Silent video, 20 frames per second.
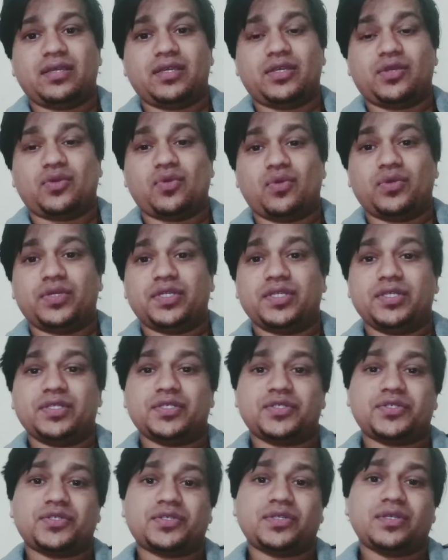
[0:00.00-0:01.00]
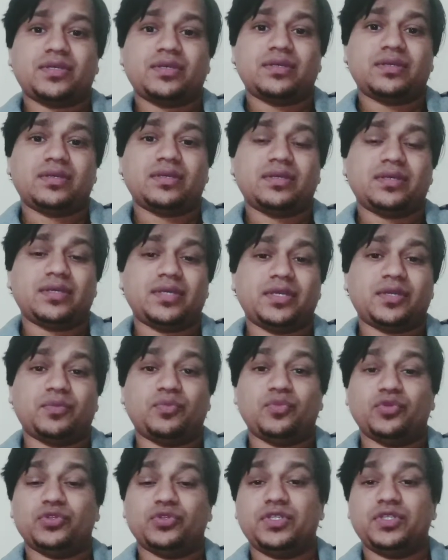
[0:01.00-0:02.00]
एक ऑनेस्ट एक
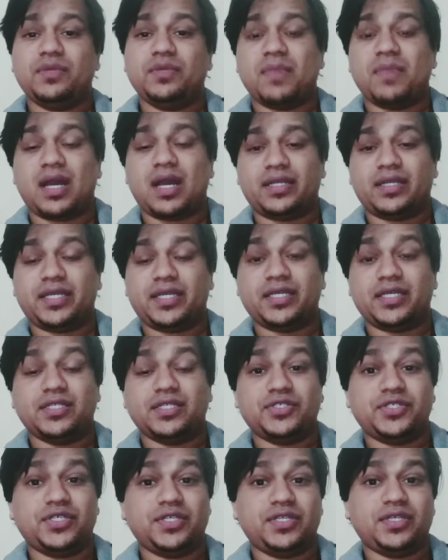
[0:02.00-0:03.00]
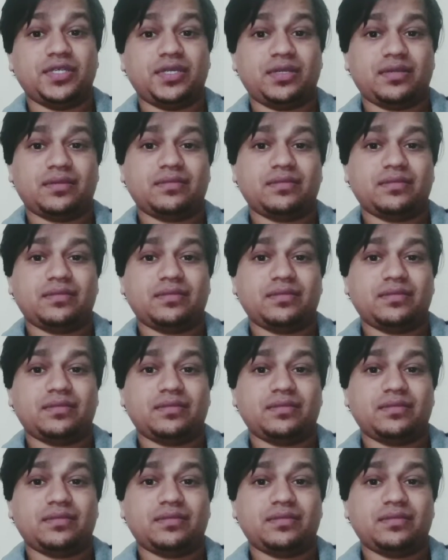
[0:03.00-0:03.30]
बुद्धिमान एक इंजीनियर